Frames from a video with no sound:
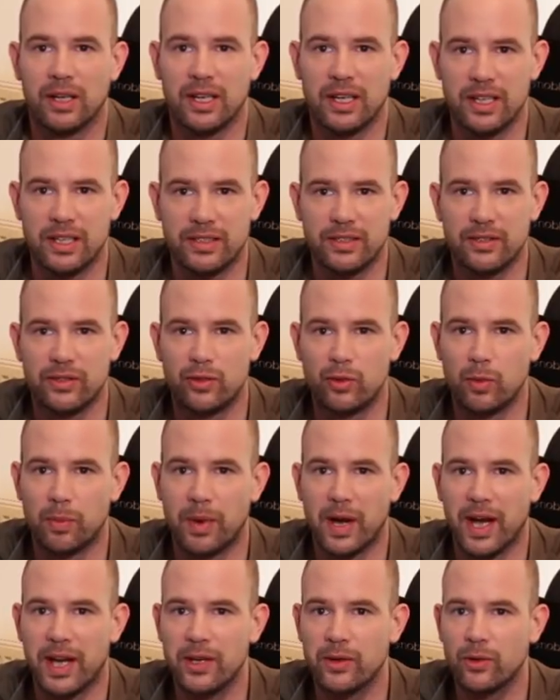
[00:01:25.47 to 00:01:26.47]
ist ein
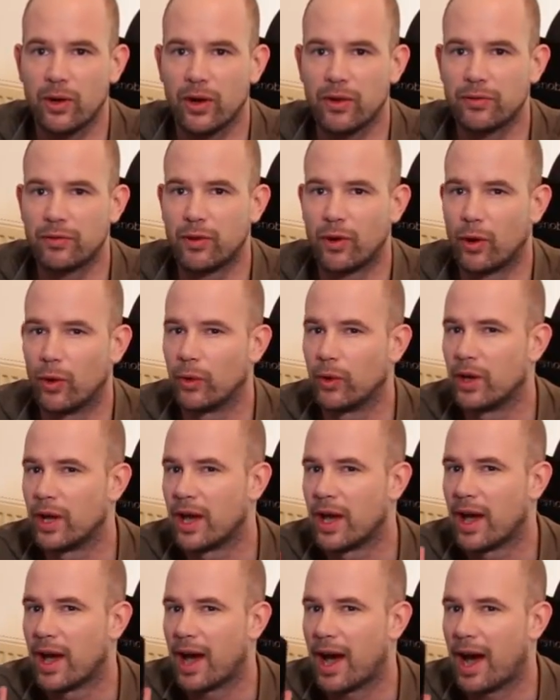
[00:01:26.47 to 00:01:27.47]
super Android-Phone,
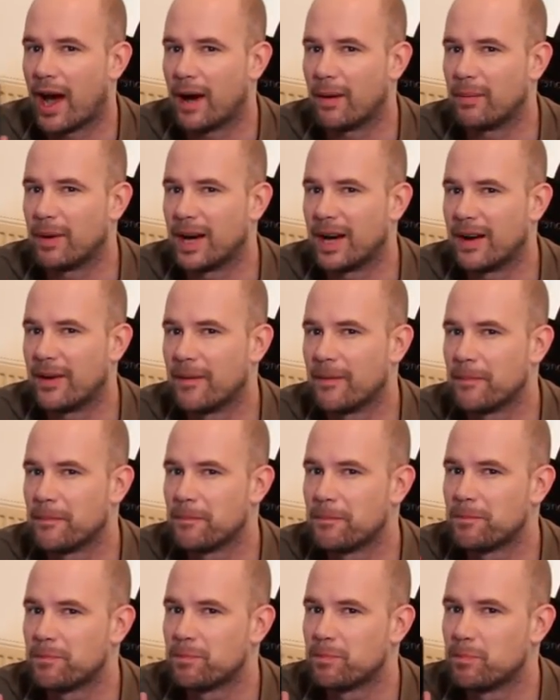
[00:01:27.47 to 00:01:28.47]
aber
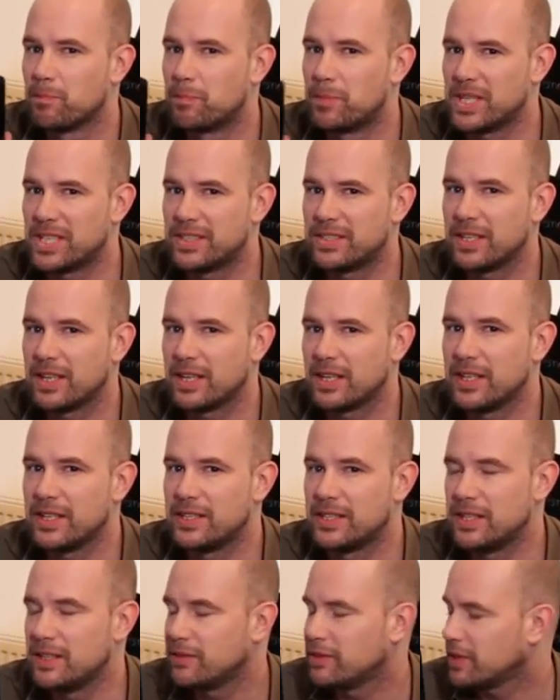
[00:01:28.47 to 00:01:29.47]
ein bisschen in
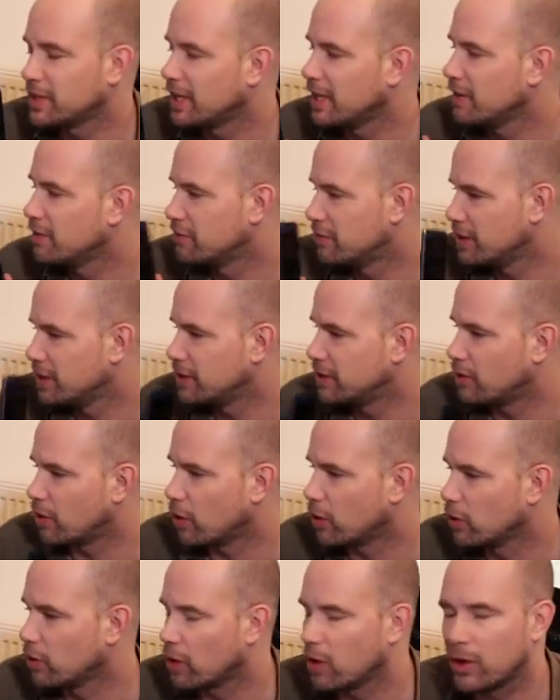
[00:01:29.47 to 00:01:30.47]
die Tiefe gehen will ich
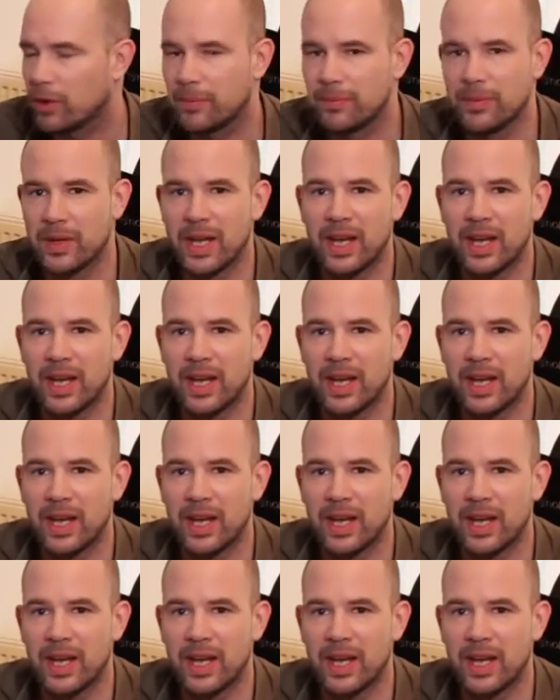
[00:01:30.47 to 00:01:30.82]
doch noch.